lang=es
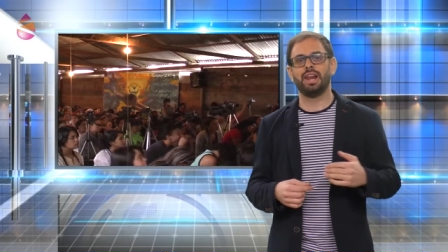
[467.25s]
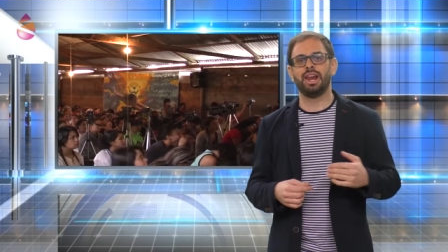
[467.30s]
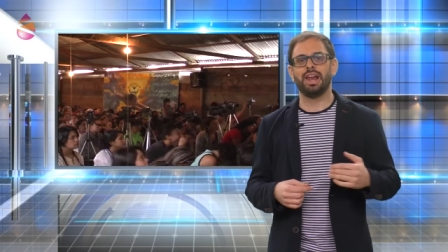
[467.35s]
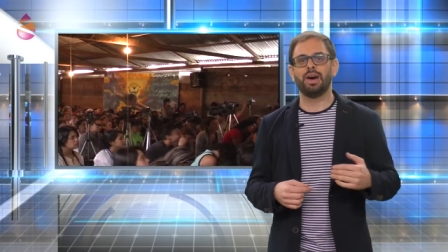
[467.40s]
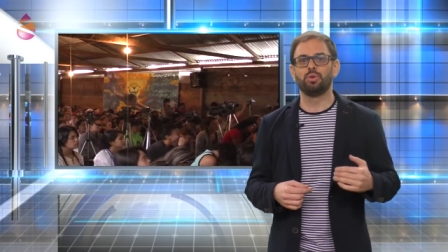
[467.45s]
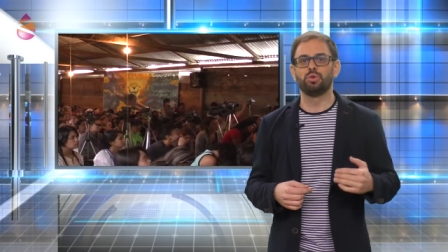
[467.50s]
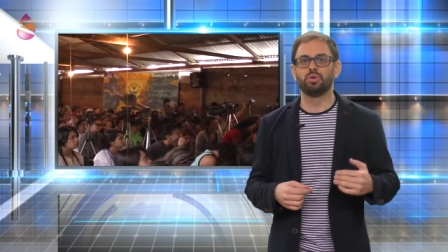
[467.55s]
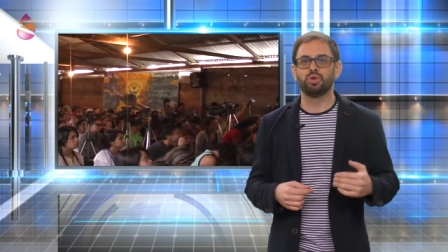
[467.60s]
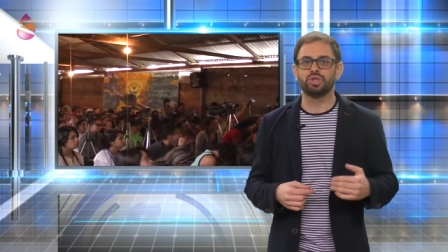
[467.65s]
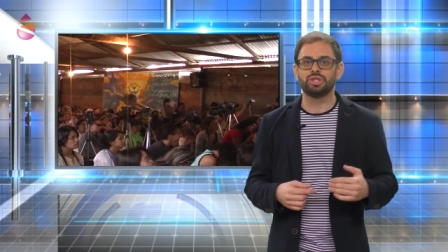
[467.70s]
la
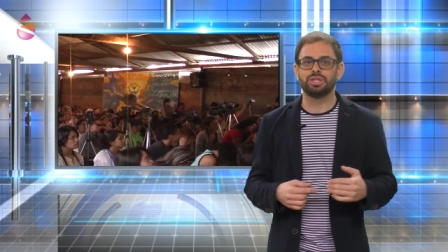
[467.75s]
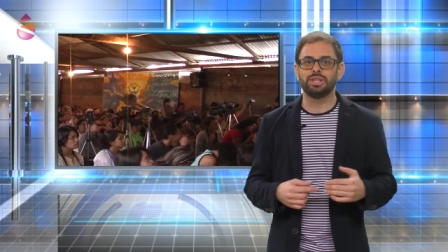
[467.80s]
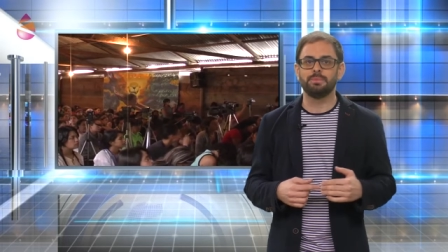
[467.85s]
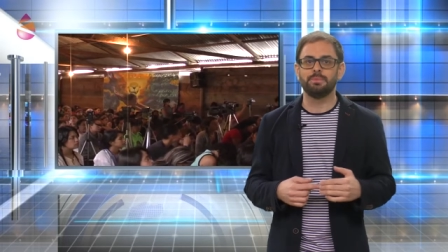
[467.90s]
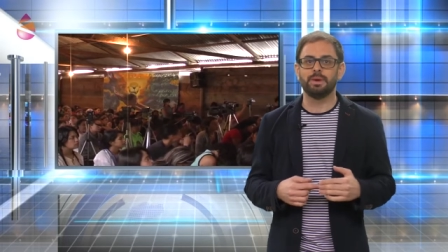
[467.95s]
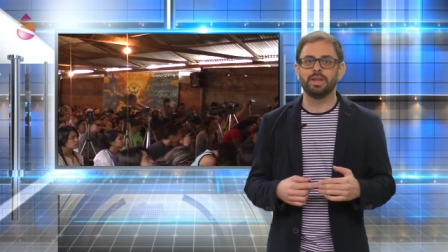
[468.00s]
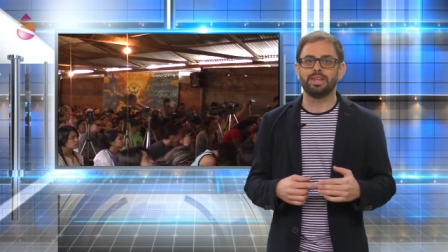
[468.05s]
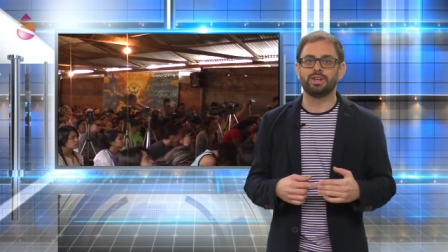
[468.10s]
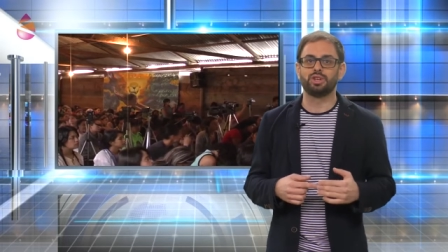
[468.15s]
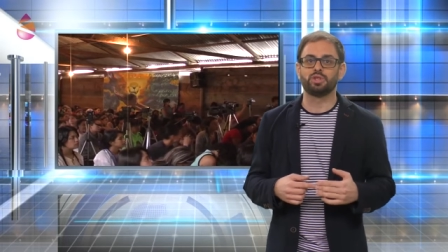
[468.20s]

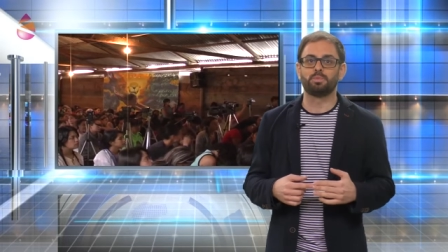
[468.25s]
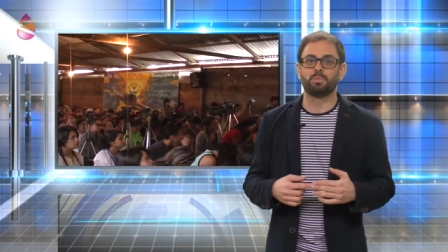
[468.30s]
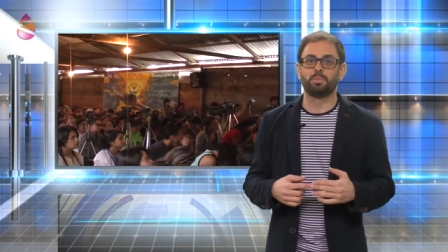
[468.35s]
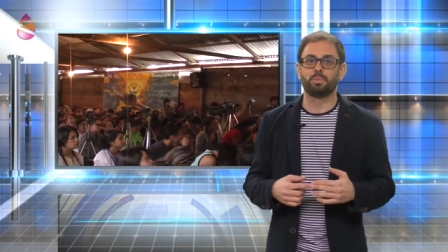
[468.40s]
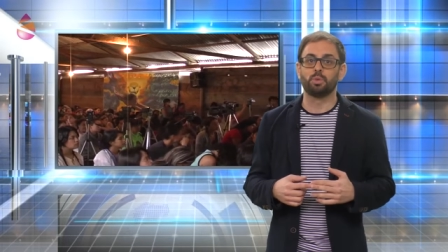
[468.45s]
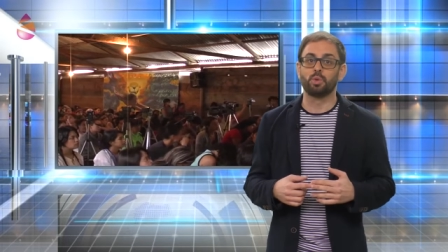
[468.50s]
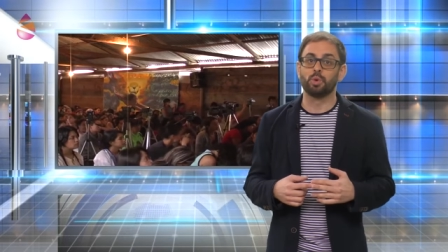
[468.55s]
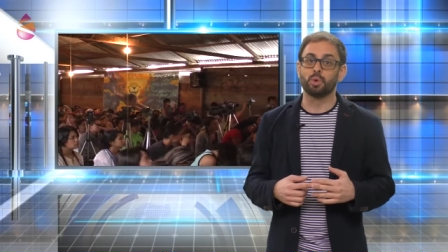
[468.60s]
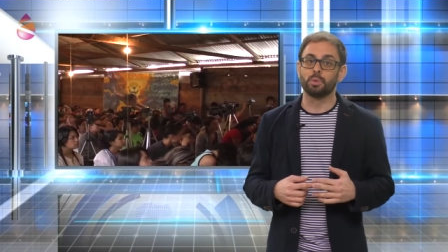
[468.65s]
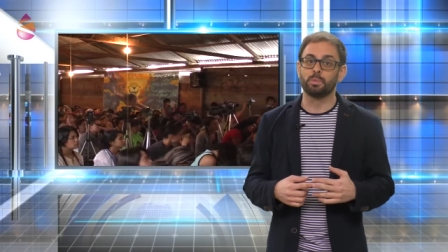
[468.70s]
autoestima de los
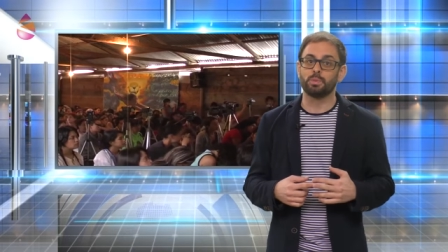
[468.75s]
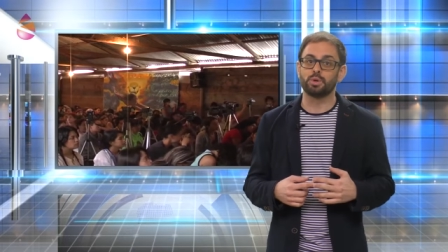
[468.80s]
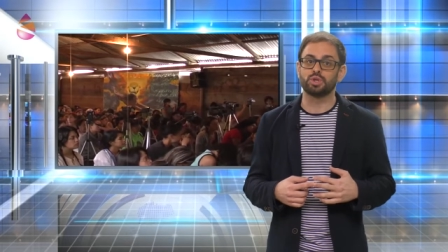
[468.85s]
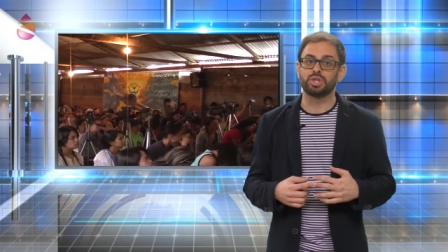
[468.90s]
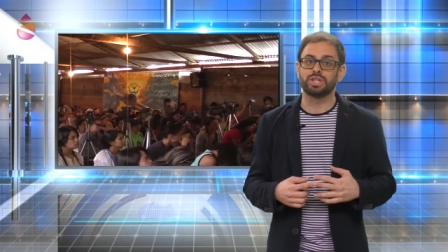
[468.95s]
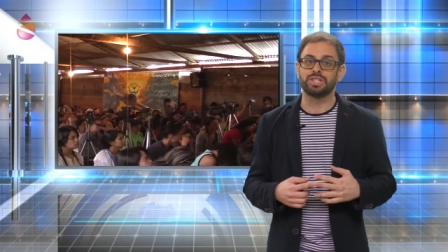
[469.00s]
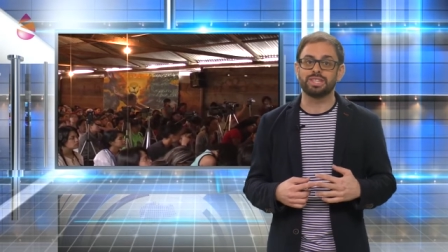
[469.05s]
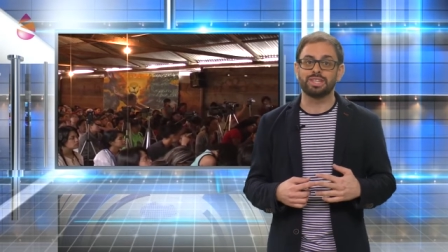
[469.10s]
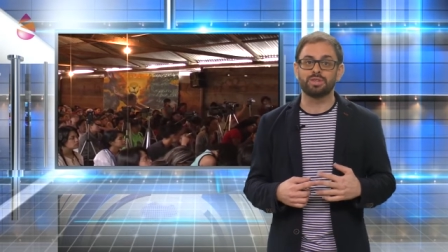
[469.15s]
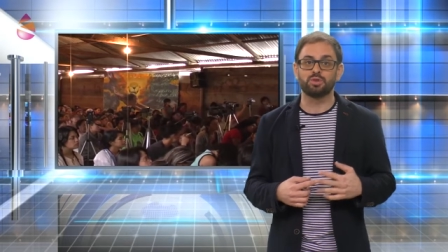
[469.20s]
grupos
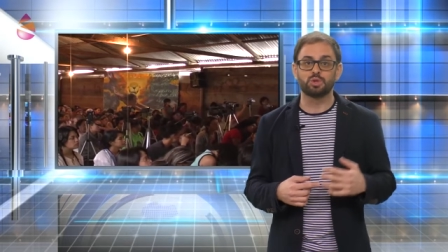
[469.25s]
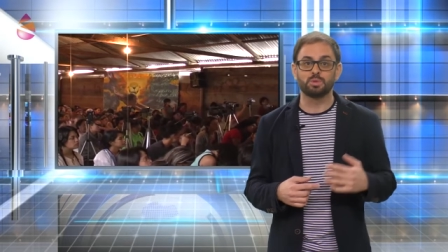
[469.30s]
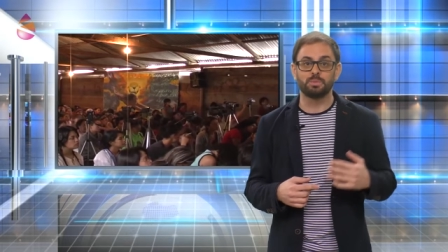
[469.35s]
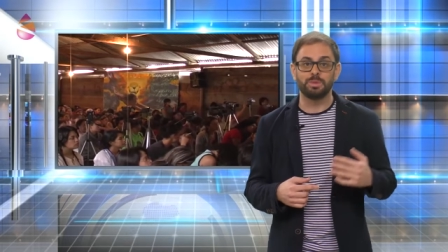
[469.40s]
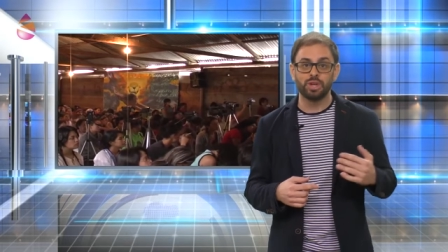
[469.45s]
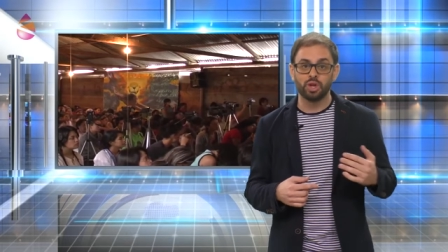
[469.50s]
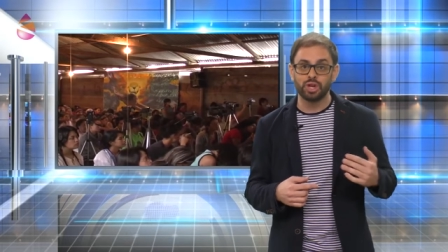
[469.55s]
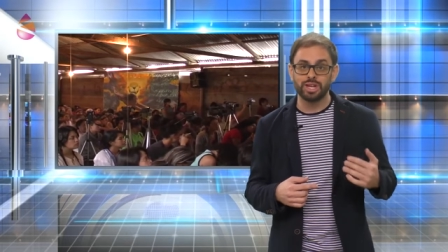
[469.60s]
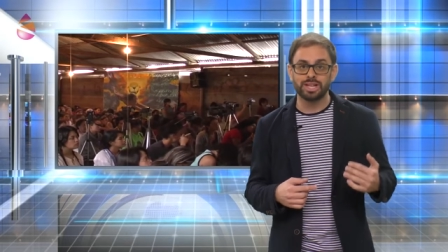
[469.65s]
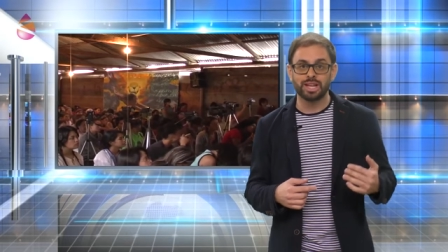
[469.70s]
de estatus
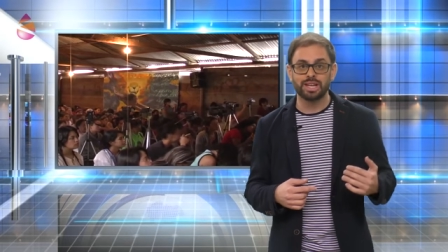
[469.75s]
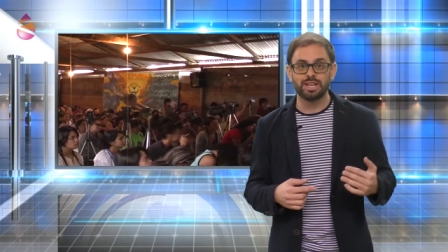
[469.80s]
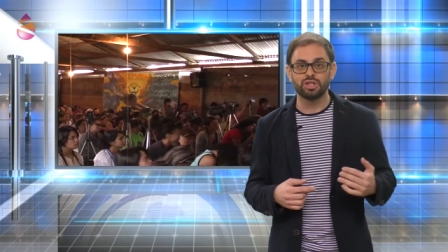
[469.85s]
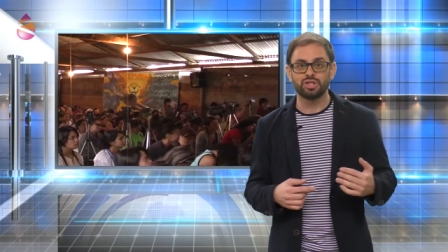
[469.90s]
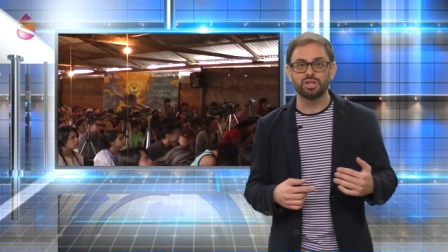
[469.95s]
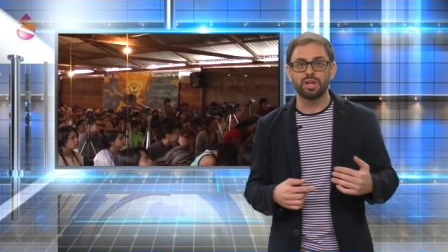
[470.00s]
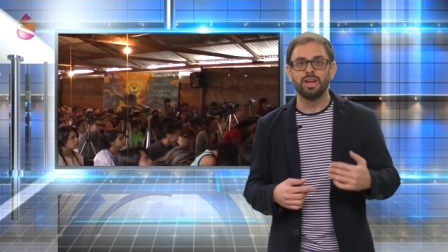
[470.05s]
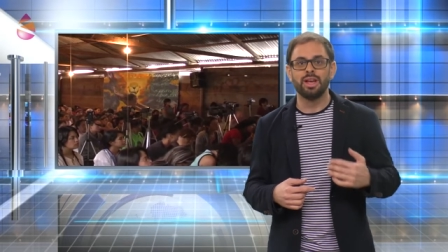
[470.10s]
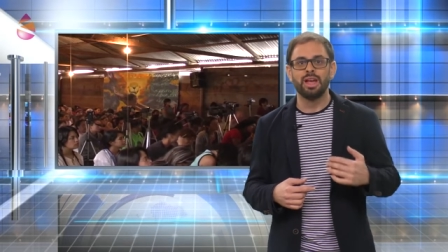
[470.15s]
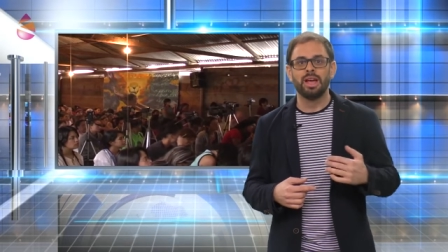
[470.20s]
minoritarios